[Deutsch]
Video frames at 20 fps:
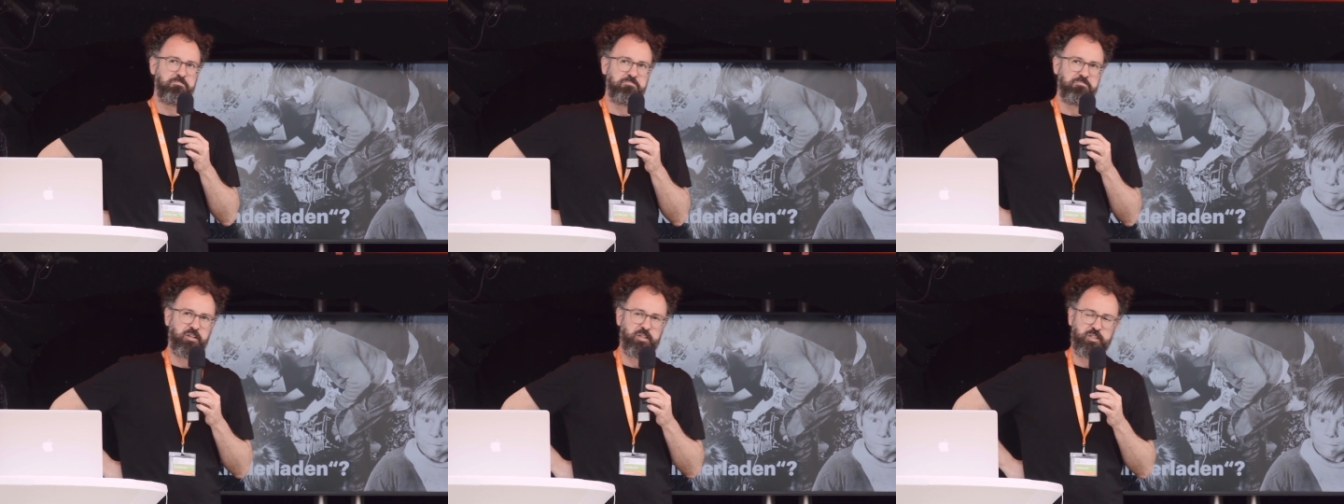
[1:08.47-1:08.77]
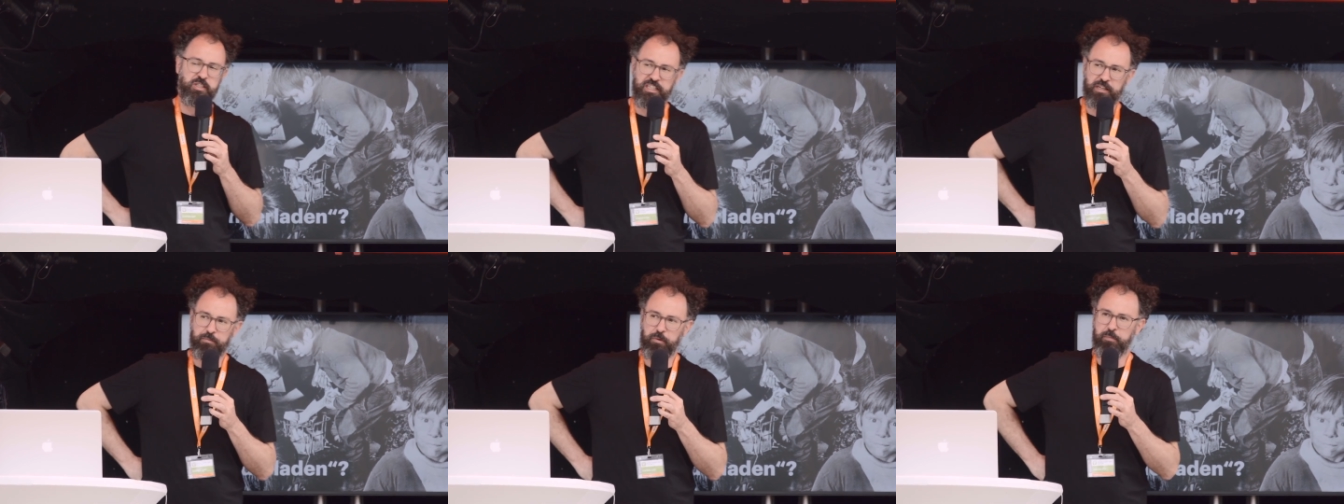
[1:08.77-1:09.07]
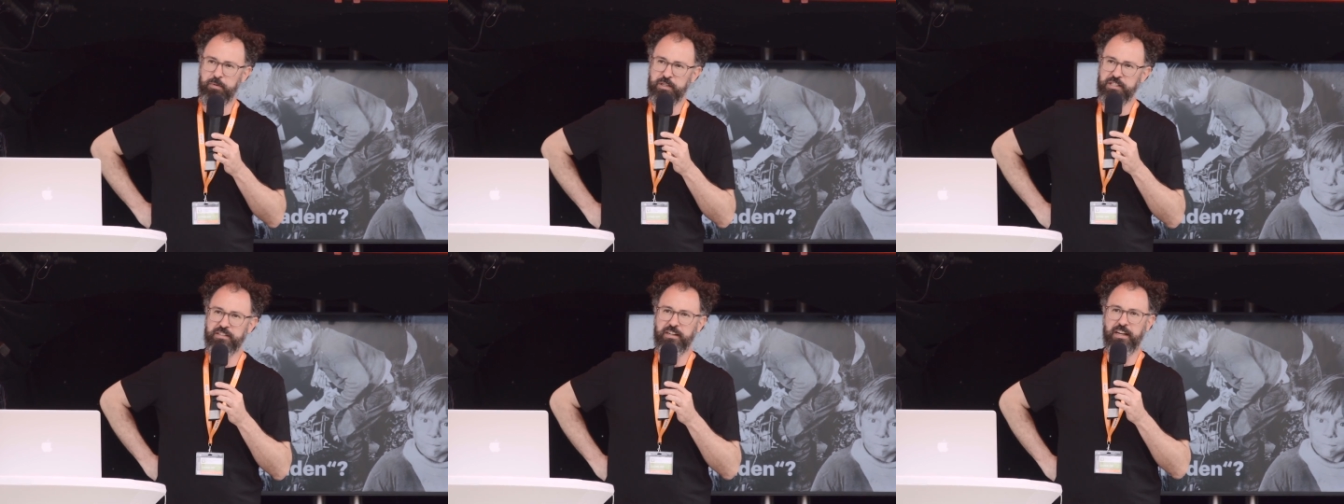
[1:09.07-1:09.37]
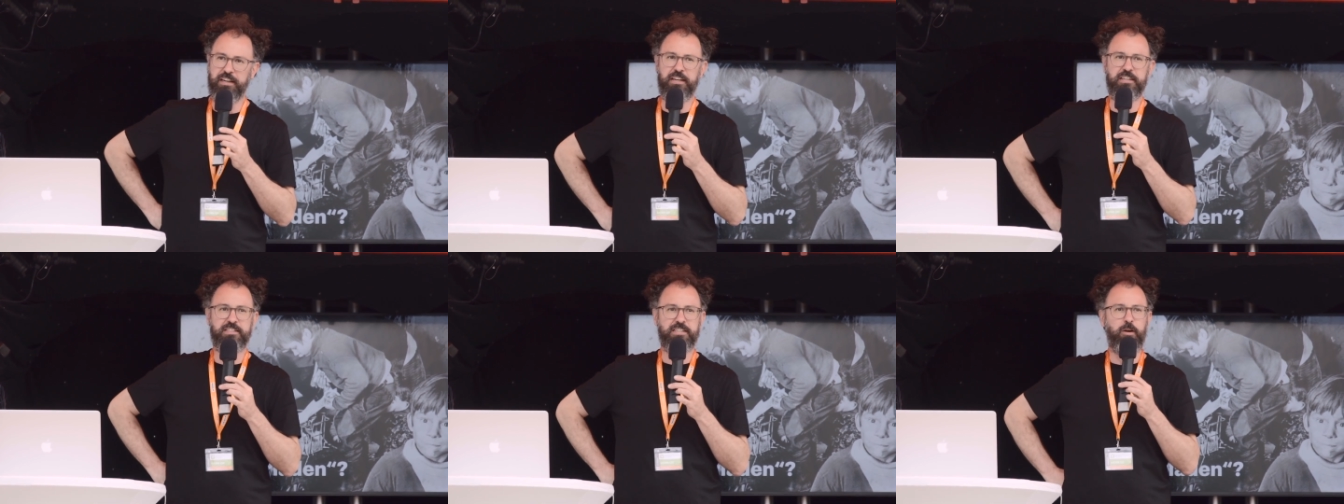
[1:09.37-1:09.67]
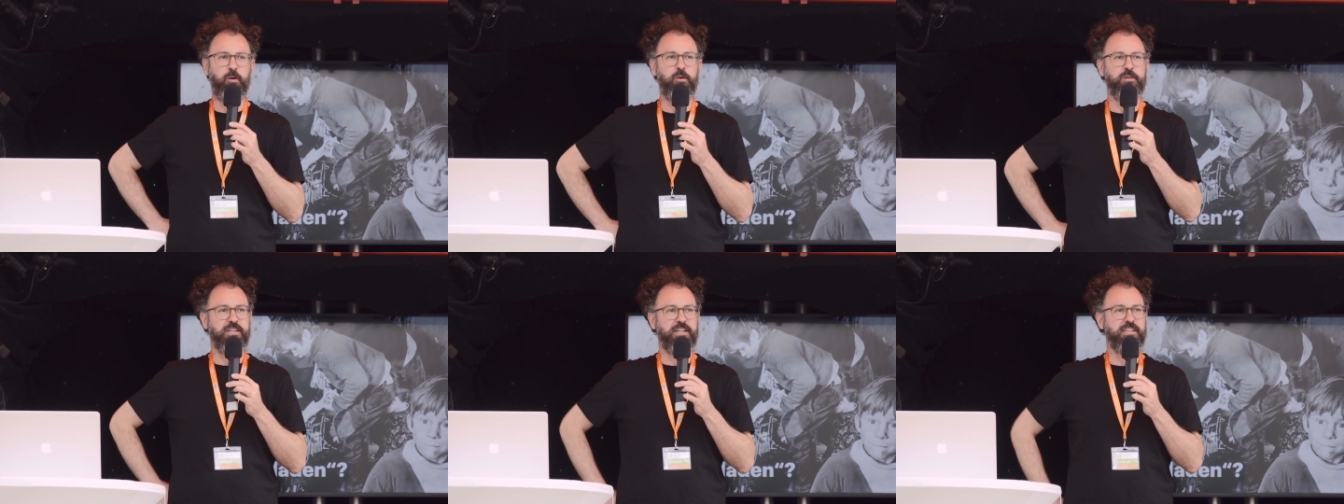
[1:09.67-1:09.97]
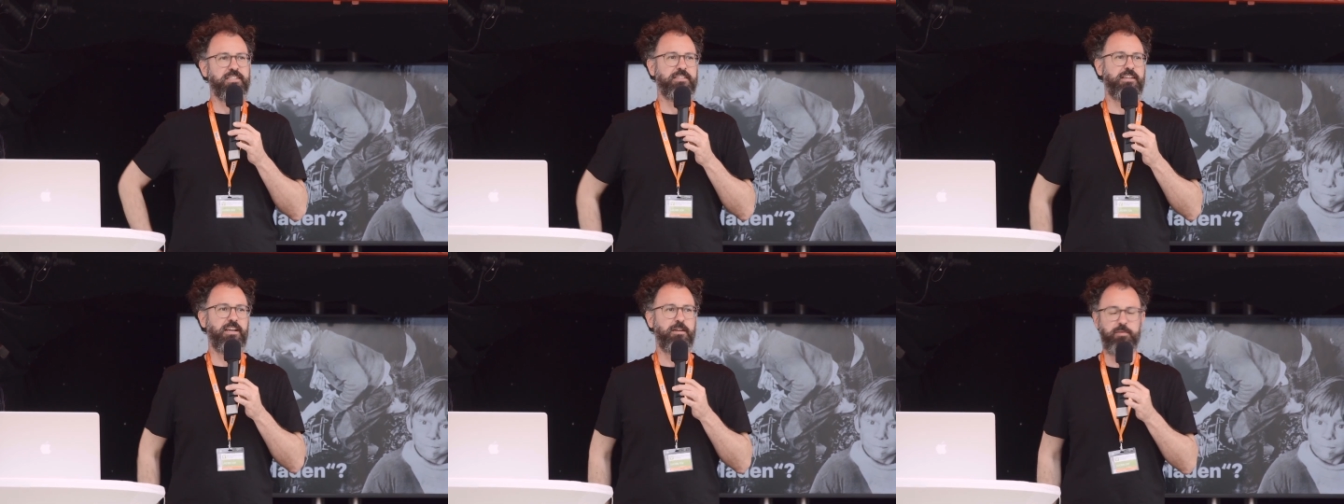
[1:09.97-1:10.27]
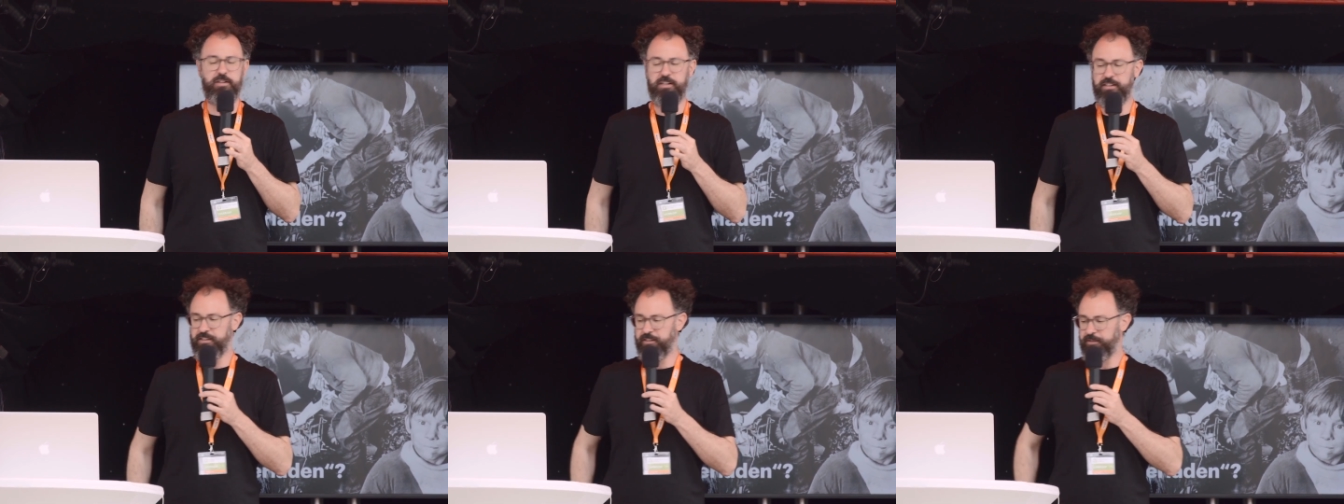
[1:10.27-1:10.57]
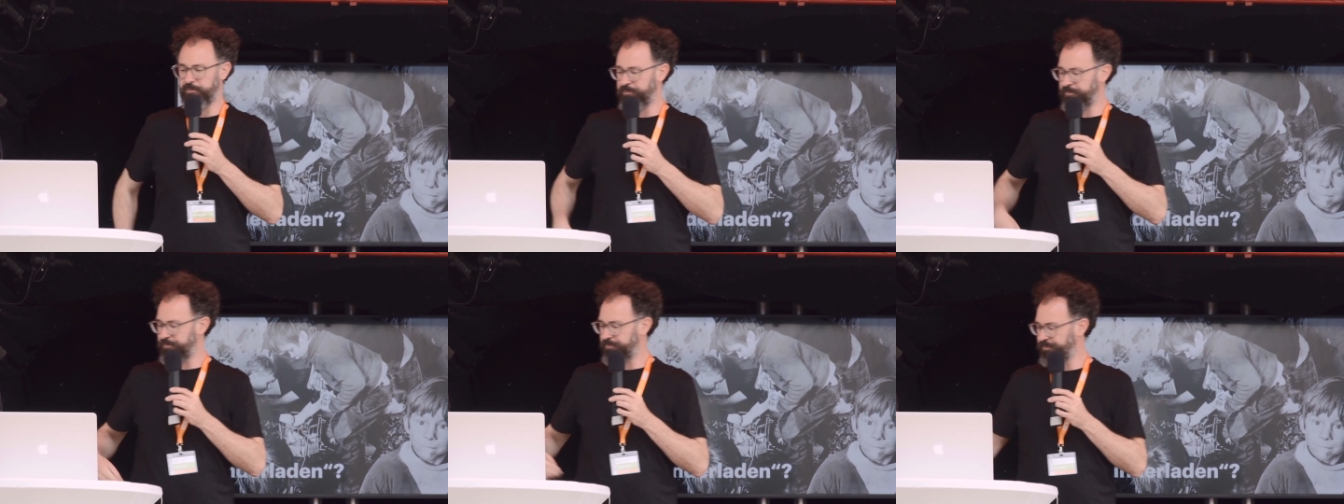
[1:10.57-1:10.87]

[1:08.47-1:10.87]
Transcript: Es sieht aber ein bisschen anders aus als damals